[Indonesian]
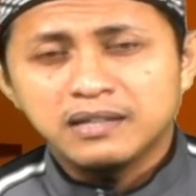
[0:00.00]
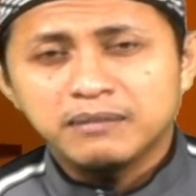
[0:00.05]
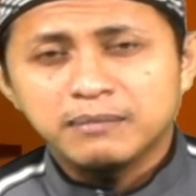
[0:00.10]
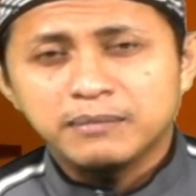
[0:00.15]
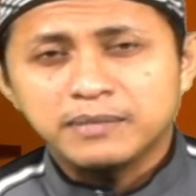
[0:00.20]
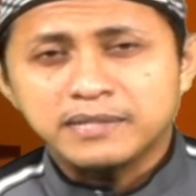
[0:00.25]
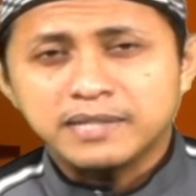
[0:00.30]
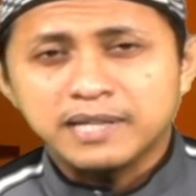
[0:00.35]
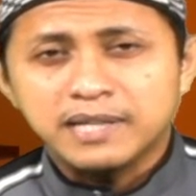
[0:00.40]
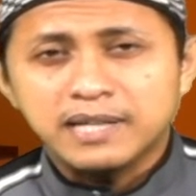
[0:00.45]

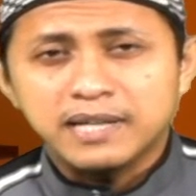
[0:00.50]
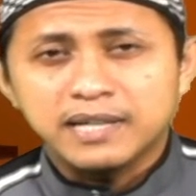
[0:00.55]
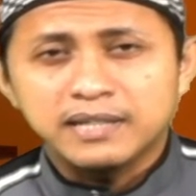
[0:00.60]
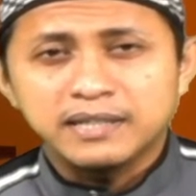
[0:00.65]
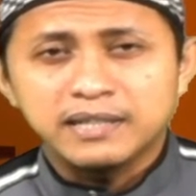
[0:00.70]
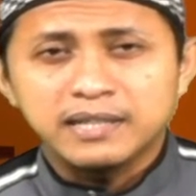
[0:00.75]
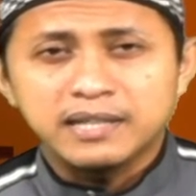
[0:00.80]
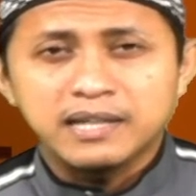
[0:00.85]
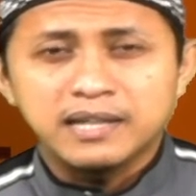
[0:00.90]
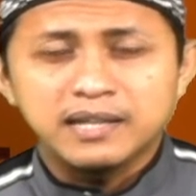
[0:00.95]
masalah
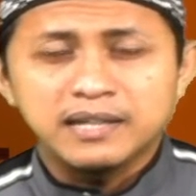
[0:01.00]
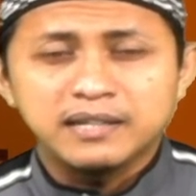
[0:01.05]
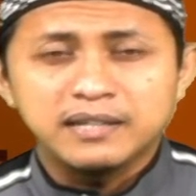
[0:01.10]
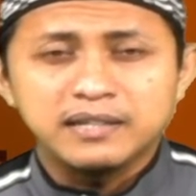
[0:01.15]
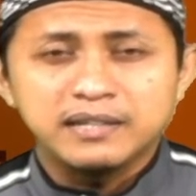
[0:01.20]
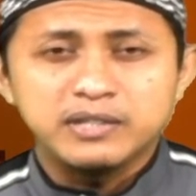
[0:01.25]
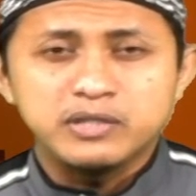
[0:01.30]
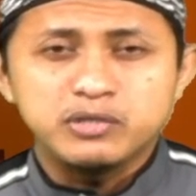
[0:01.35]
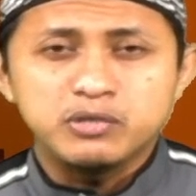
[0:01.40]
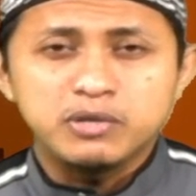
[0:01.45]
ketika
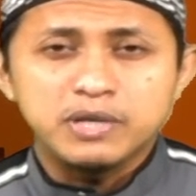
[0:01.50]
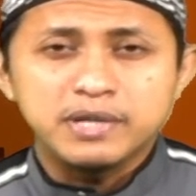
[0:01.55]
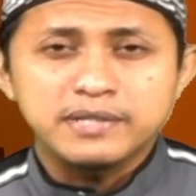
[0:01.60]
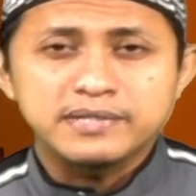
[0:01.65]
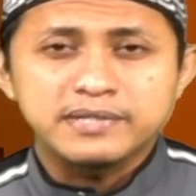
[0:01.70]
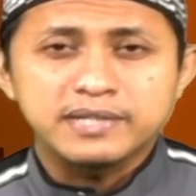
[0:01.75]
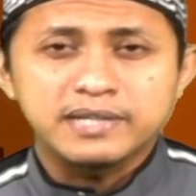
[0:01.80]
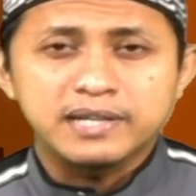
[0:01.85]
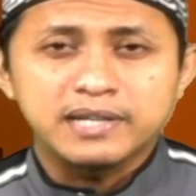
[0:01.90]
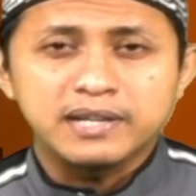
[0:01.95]
dijual
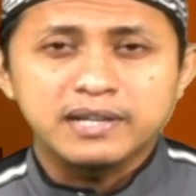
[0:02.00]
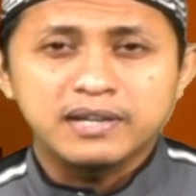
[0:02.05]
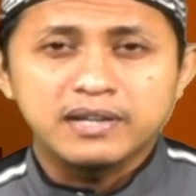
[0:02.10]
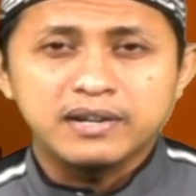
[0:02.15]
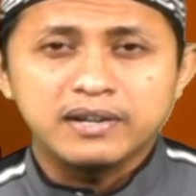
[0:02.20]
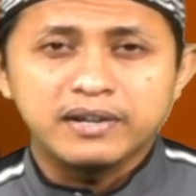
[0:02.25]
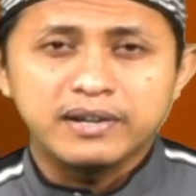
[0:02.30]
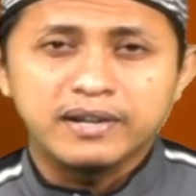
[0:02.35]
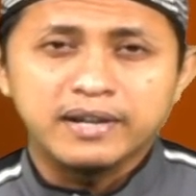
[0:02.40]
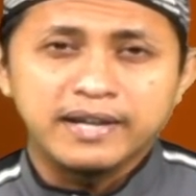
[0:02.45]
secara
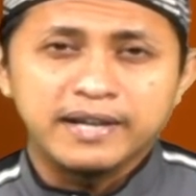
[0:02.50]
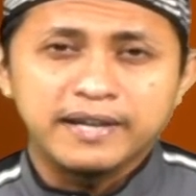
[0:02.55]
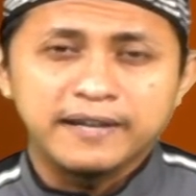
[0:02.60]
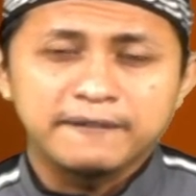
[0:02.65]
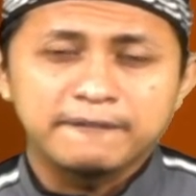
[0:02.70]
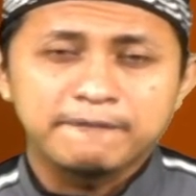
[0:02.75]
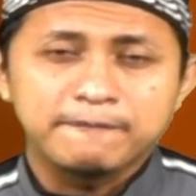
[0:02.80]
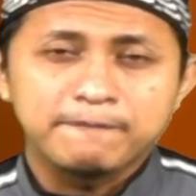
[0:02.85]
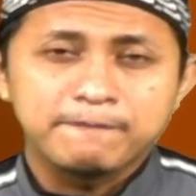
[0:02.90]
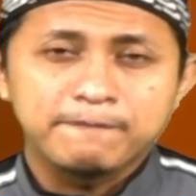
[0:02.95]

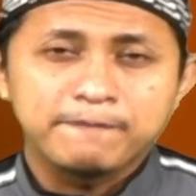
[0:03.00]
online